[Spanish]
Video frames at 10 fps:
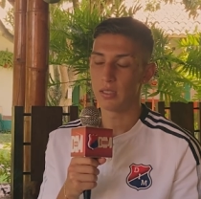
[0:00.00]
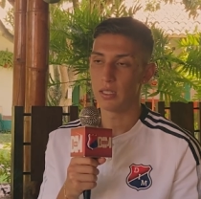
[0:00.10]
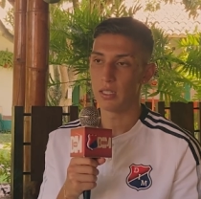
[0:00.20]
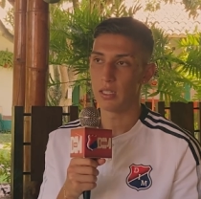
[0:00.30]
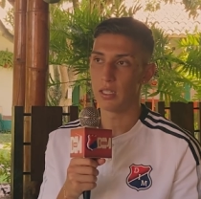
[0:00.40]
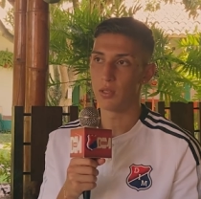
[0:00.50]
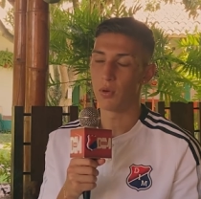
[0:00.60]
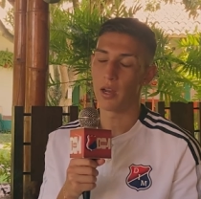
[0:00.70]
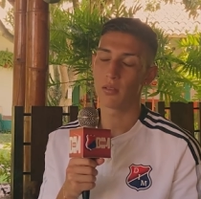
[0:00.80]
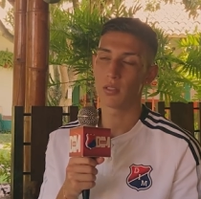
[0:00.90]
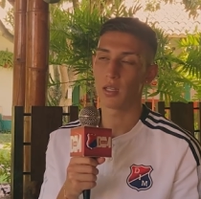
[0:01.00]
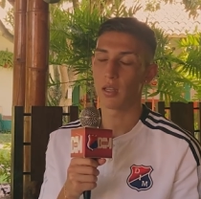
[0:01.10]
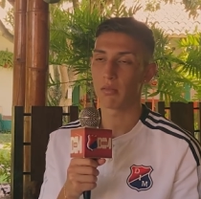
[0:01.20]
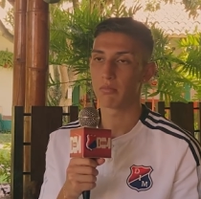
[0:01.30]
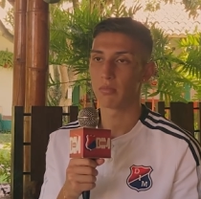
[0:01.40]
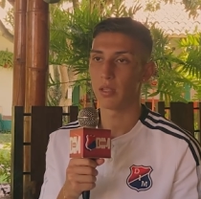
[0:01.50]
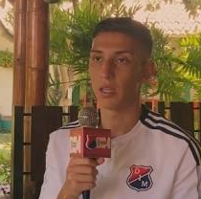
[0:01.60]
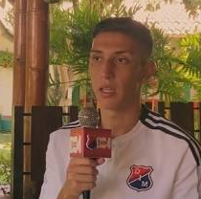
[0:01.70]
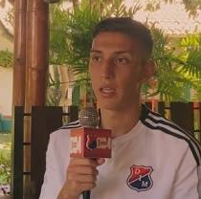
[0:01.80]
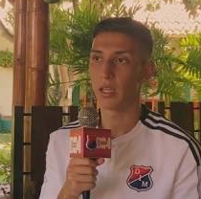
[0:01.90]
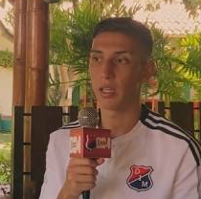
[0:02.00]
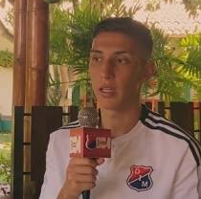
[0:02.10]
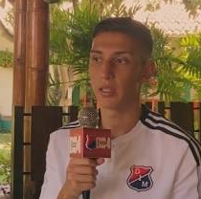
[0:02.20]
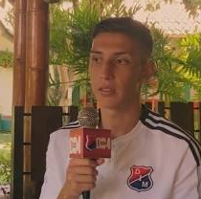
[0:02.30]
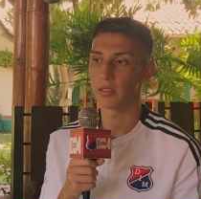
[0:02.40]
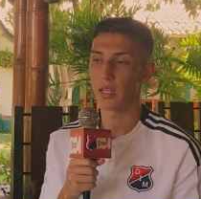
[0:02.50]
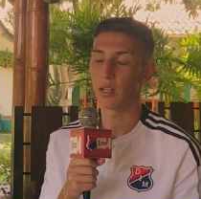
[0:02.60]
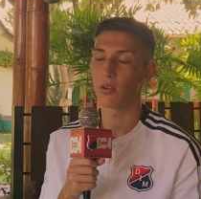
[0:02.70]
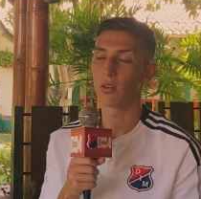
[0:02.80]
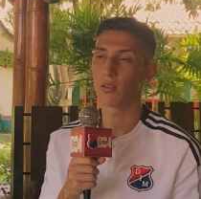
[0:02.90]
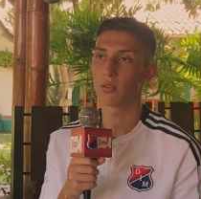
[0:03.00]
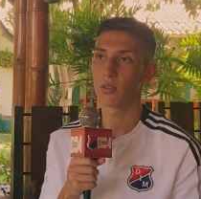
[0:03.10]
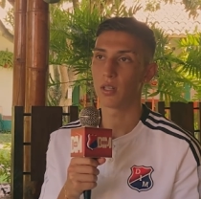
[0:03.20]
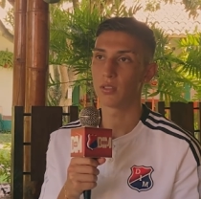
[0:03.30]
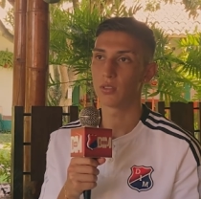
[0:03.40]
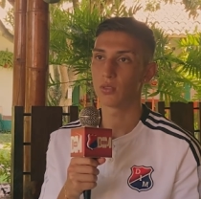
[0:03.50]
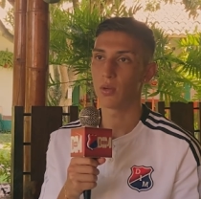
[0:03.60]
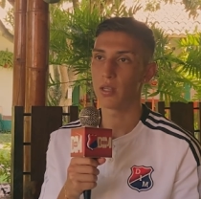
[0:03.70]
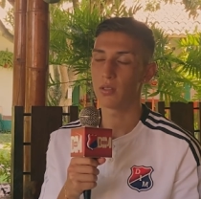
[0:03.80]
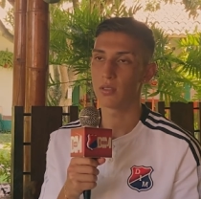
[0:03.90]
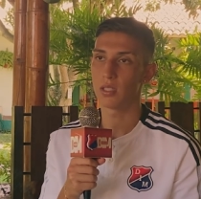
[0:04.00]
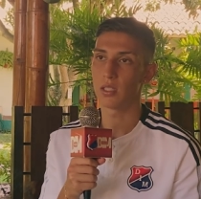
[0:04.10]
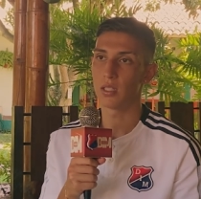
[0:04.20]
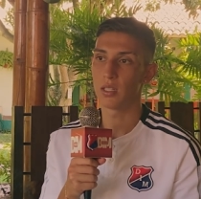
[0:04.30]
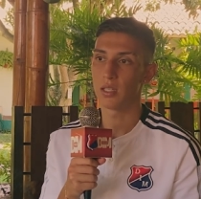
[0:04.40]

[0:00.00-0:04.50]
y bueno, seguir, eh, seguir con, esos sueños y,